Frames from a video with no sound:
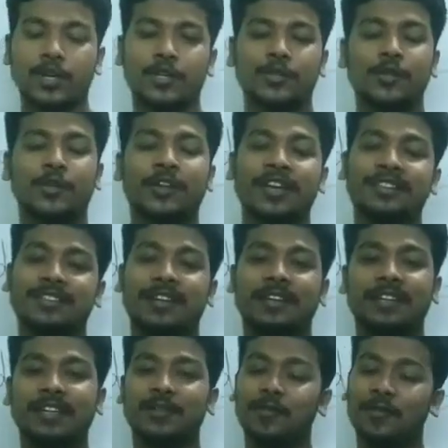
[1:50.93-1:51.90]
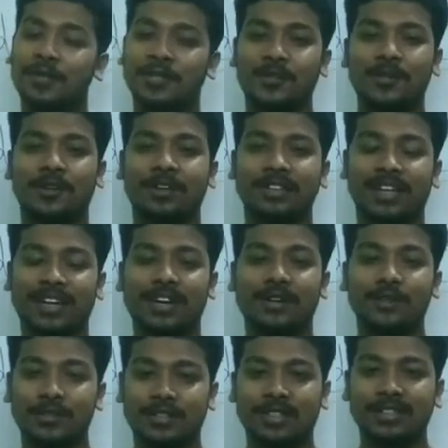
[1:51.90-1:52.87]
সো নেক্সট সানডে তোমাদের সঙ্গে দেখা
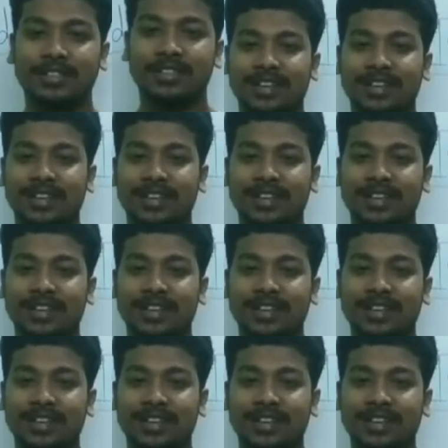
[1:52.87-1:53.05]
হচ্ছে